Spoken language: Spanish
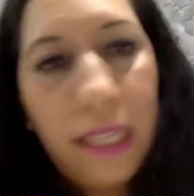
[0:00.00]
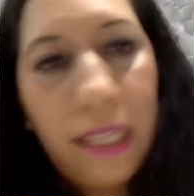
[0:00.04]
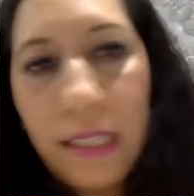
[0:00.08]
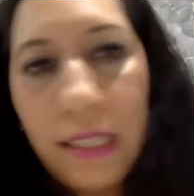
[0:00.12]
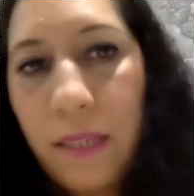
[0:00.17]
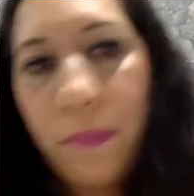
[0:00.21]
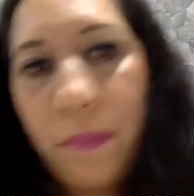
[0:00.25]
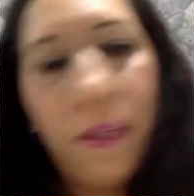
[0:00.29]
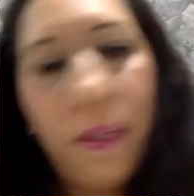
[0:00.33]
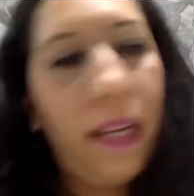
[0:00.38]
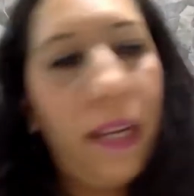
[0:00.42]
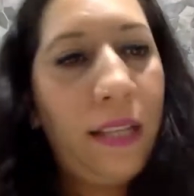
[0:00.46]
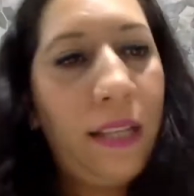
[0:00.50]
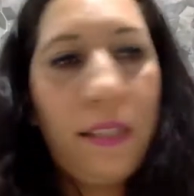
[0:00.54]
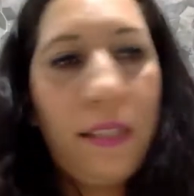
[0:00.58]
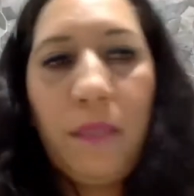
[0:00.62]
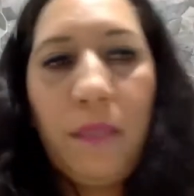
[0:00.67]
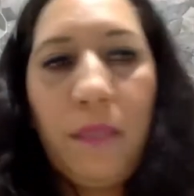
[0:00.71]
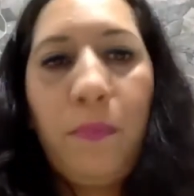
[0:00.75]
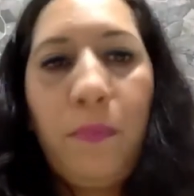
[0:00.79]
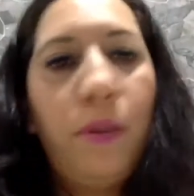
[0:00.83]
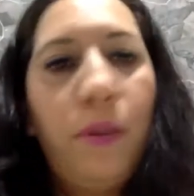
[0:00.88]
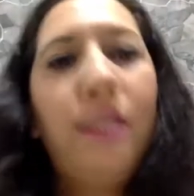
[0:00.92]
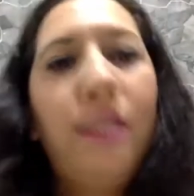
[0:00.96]
aceptar así,
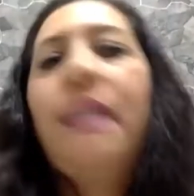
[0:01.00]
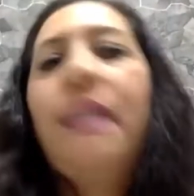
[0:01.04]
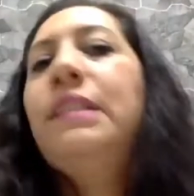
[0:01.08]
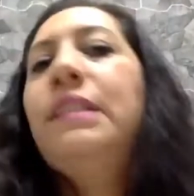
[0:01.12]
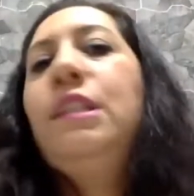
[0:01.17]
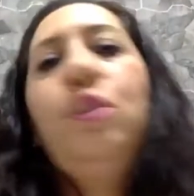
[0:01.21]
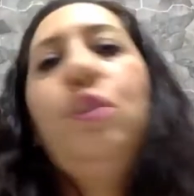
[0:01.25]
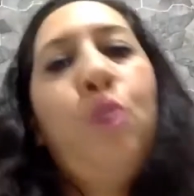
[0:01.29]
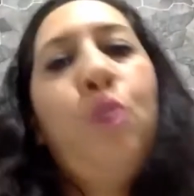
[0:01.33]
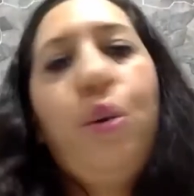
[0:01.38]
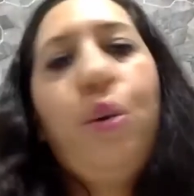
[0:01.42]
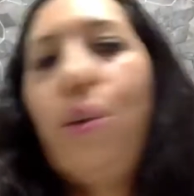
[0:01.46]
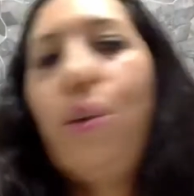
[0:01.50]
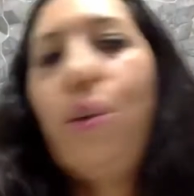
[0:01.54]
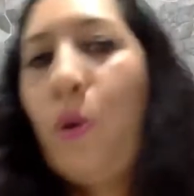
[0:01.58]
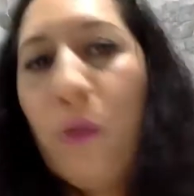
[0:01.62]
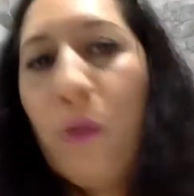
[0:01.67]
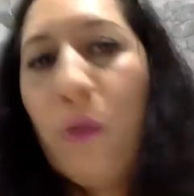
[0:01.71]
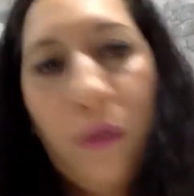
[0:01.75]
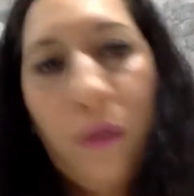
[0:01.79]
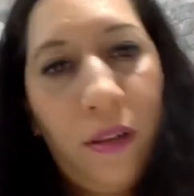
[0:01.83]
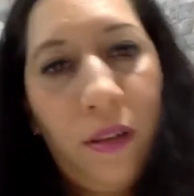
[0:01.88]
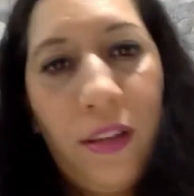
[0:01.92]
porque así soy yo.